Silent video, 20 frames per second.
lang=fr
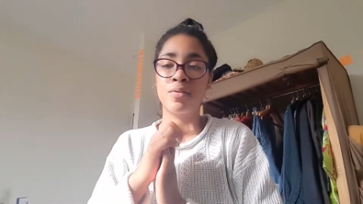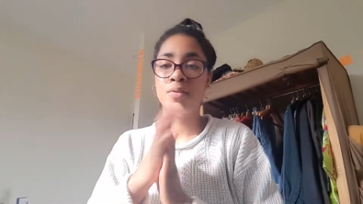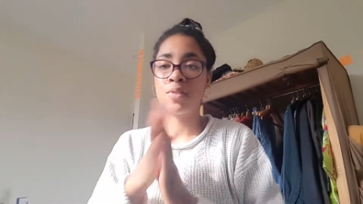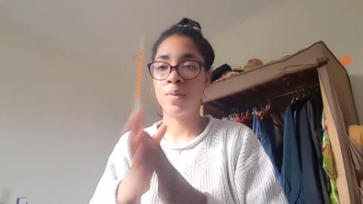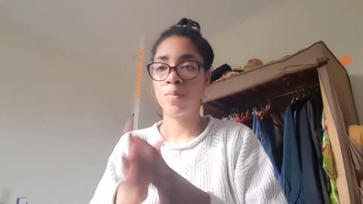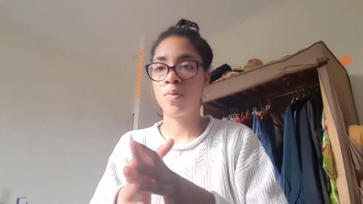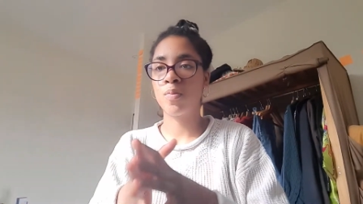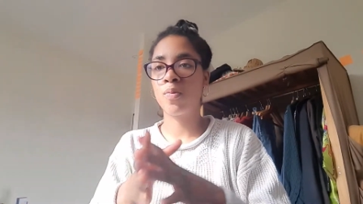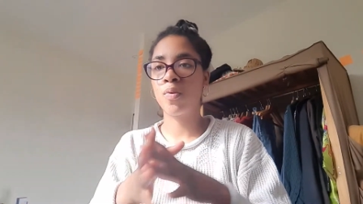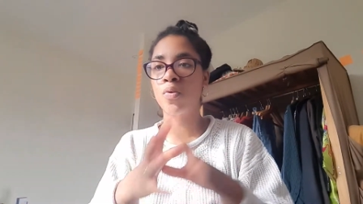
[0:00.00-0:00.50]
tout
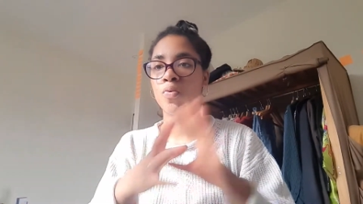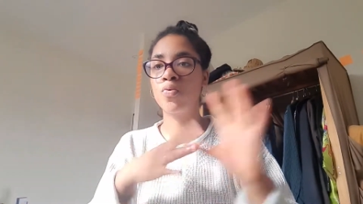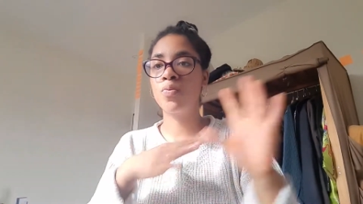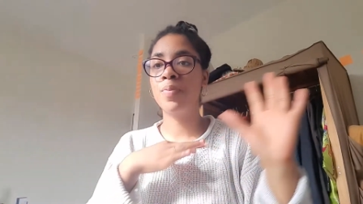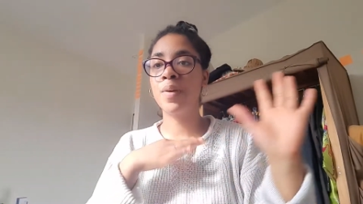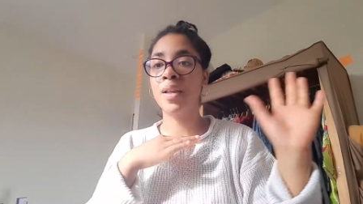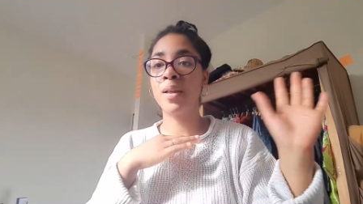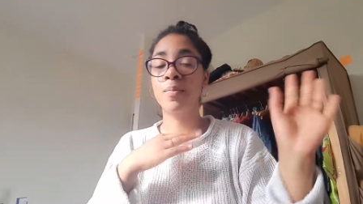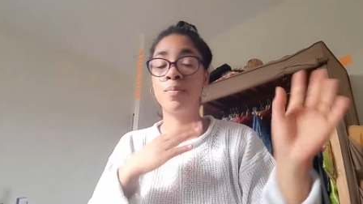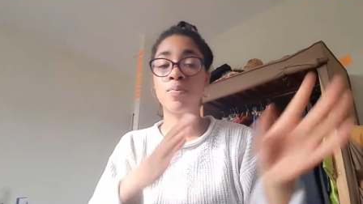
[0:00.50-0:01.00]
simplement
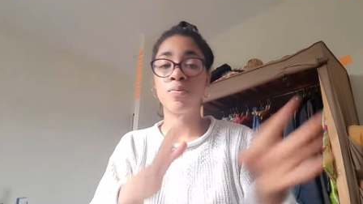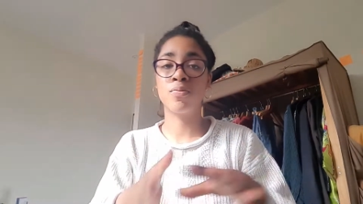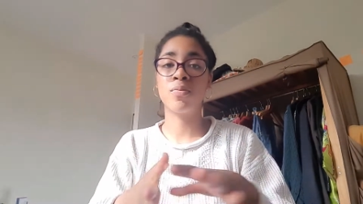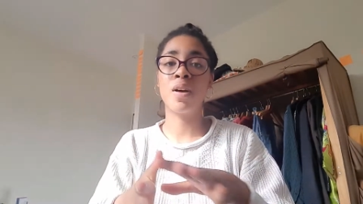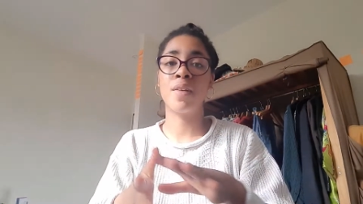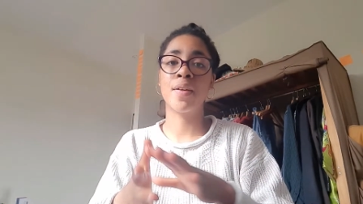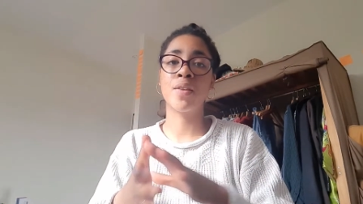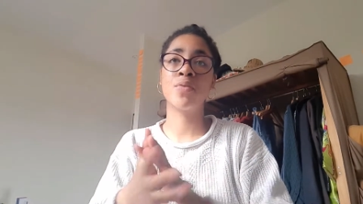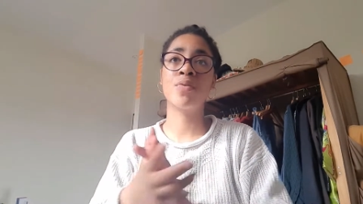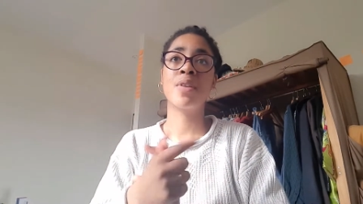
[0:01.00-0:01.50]
coupé les ponts
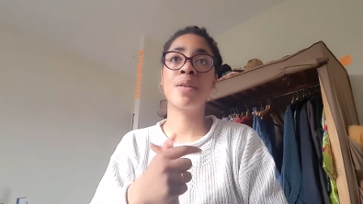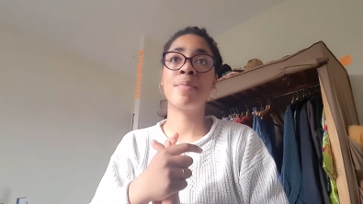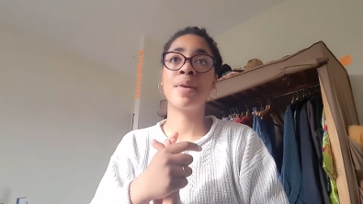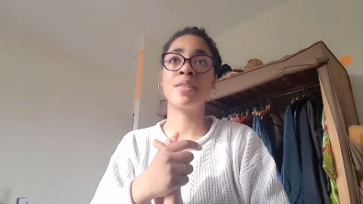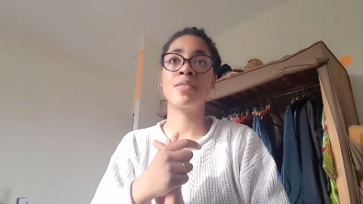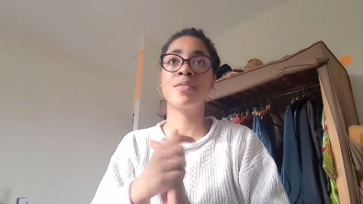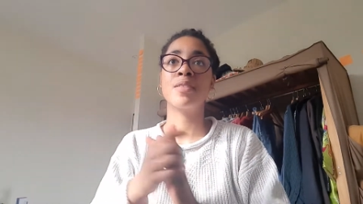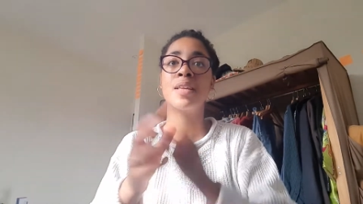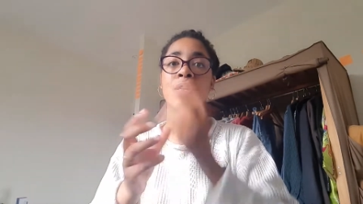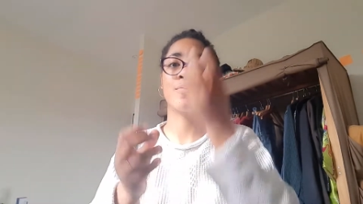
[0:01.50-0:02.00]
avec toutes les
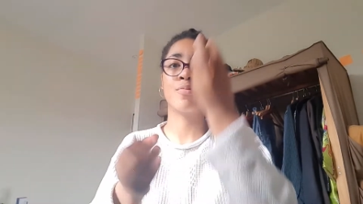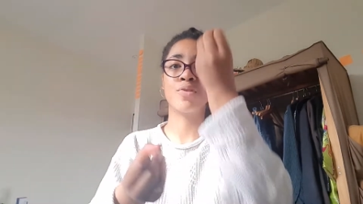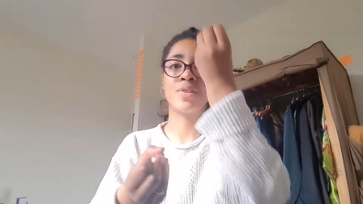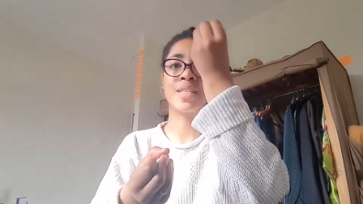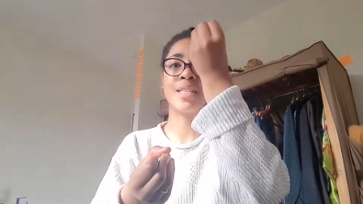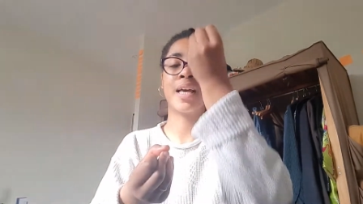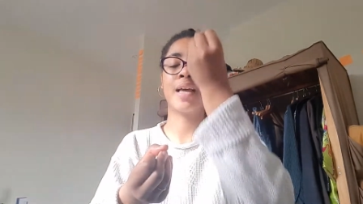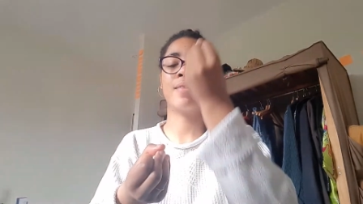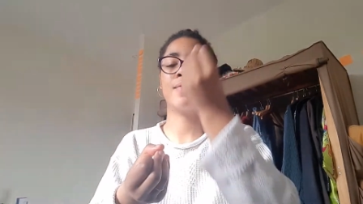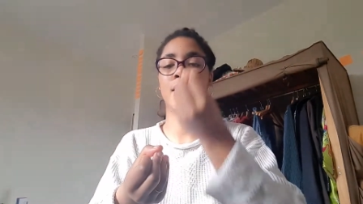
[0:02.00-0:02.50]
personnes qui me
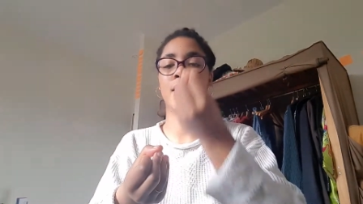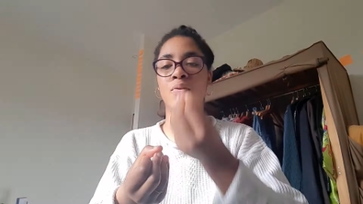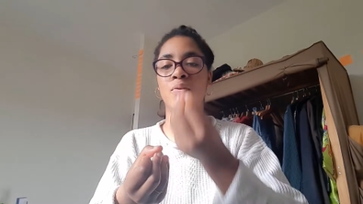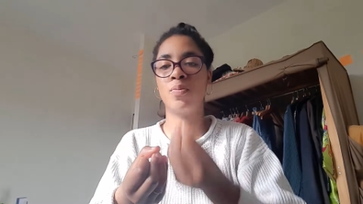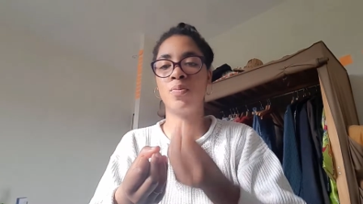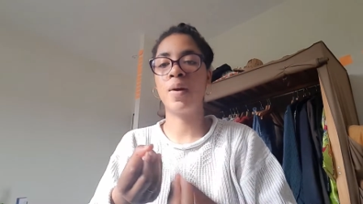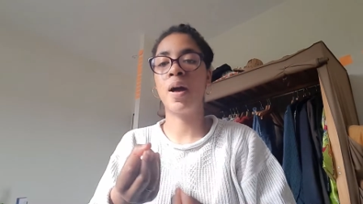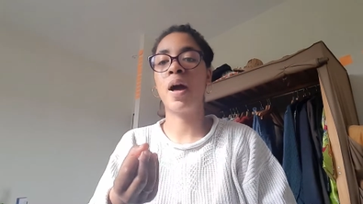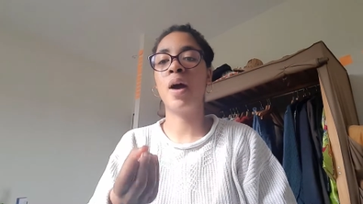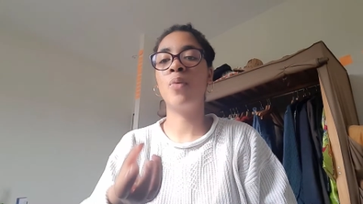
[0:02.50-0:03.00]
tiraient vers le
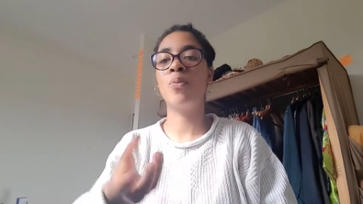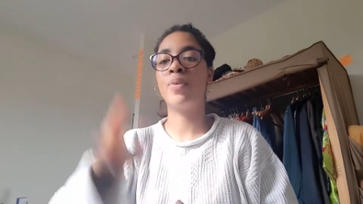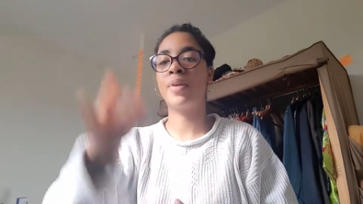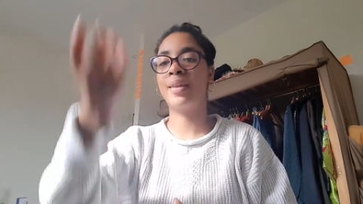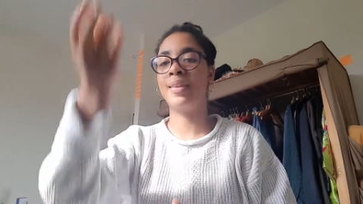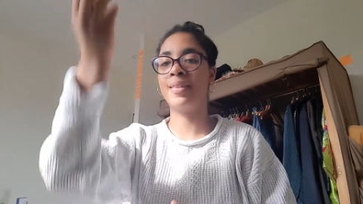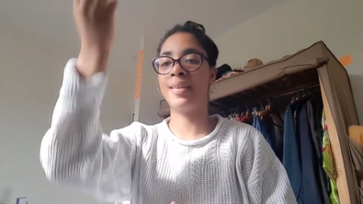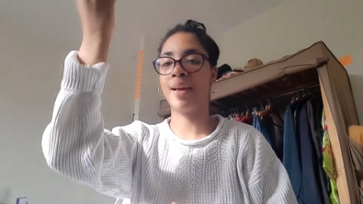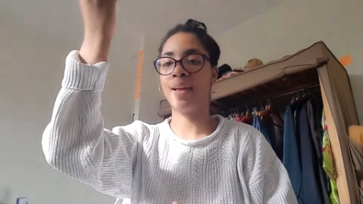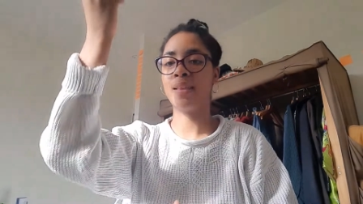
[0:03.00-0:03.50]
bas ou
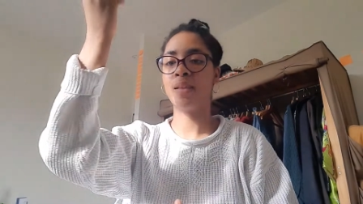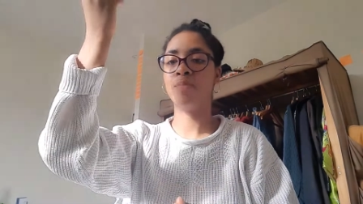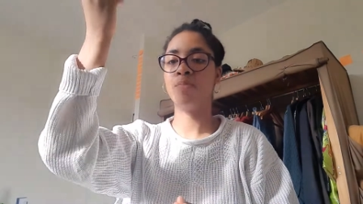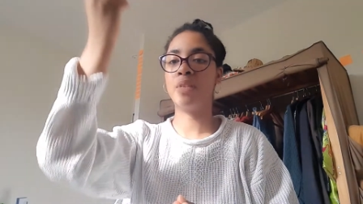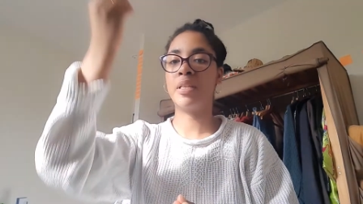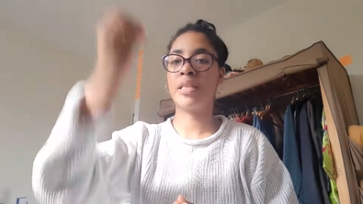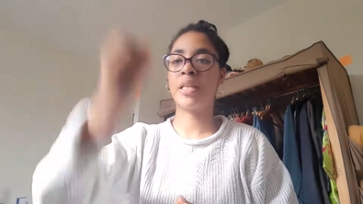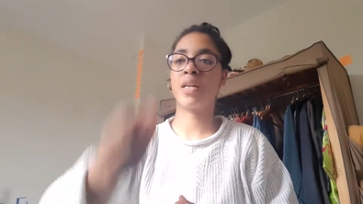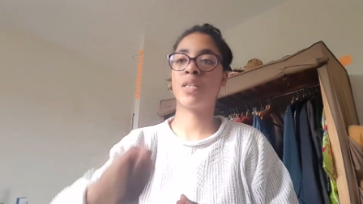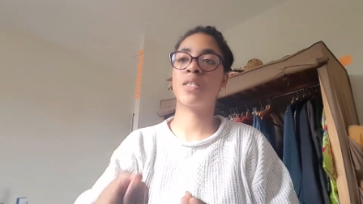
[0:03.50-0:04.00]
qui drainaient
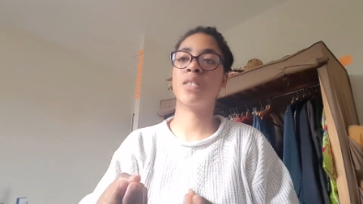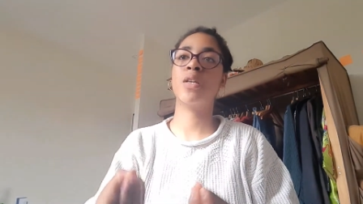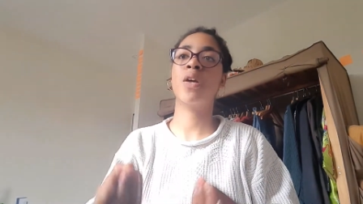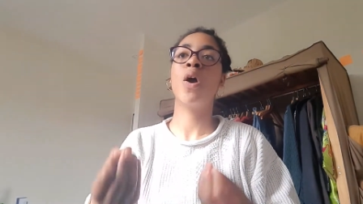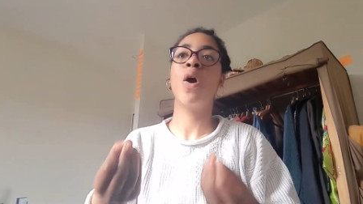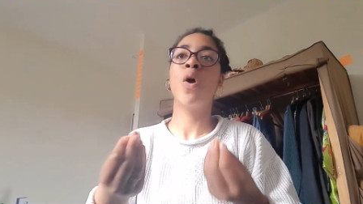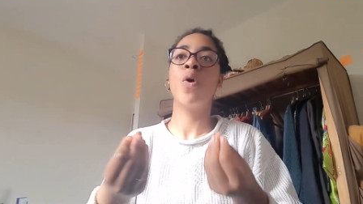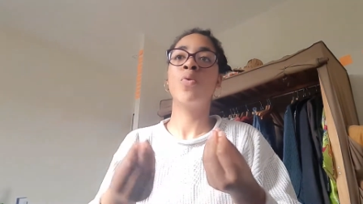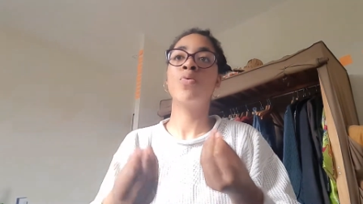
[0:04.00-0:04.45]
mon énergie,